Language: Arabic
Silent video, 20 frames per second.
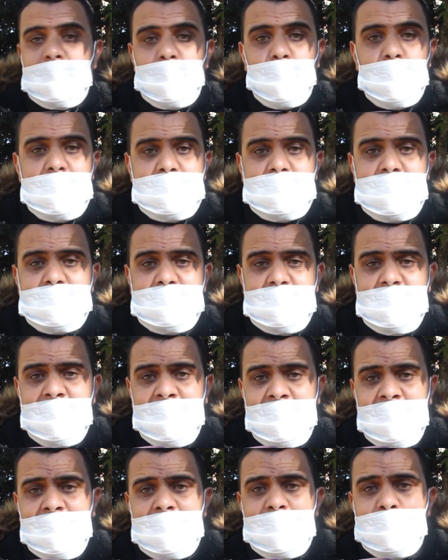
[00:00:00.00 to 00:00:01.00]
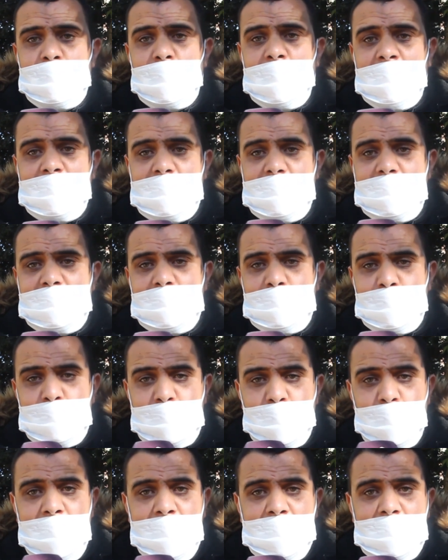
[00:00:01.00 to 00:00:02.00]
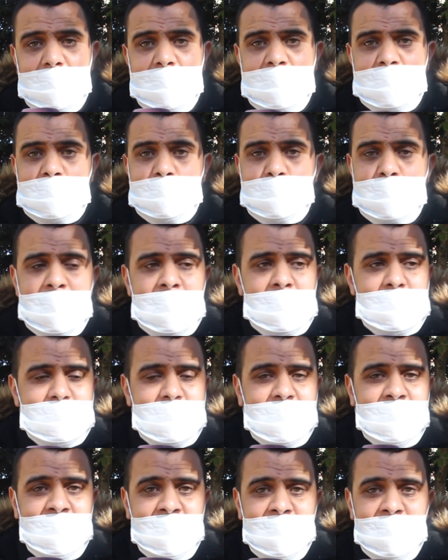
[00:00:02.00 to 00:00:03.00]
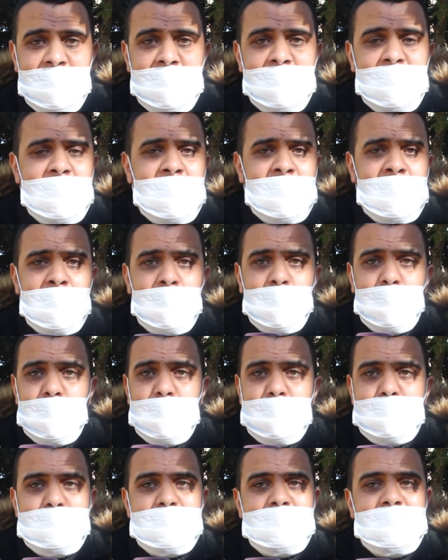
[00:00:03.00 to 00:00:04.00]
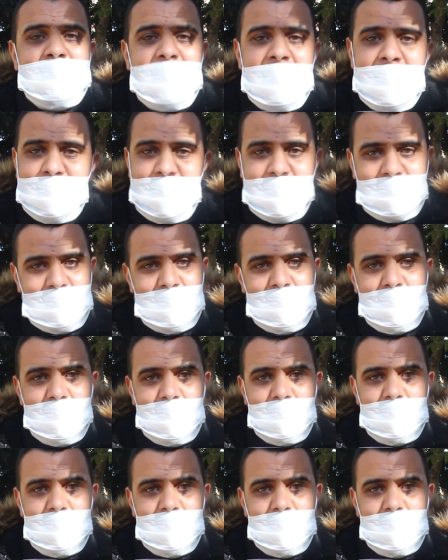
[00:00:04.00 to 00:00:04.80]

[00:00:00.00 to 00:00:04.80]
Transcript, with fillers: ولات تعاني آه، من واحد من واحد الازمه صحيه بزاف اختي